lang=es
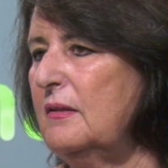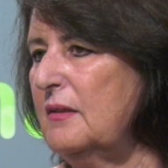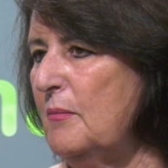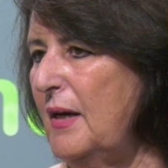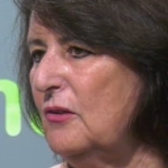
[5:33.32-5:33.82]

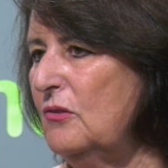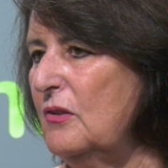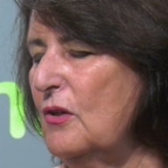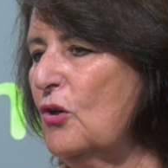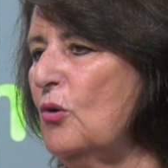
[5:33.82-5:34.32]
entre manos,
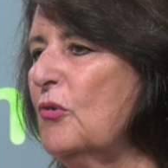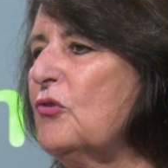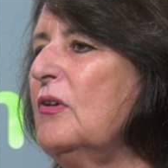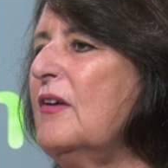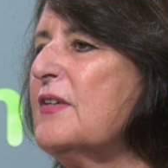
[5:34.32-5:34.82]
como
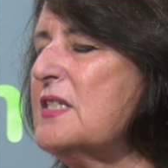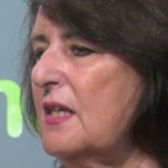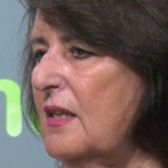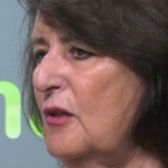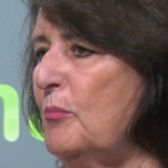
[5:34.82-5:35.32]
son la
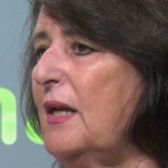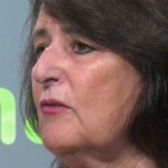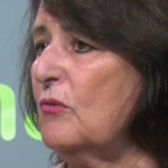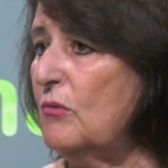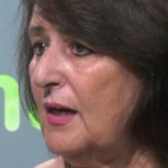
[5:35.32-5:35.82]
fachada del
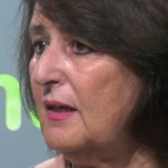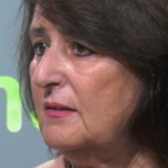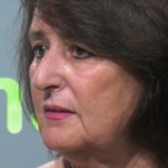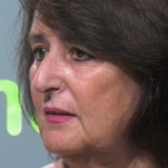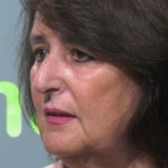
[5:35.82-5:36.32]
Palacio Ducal,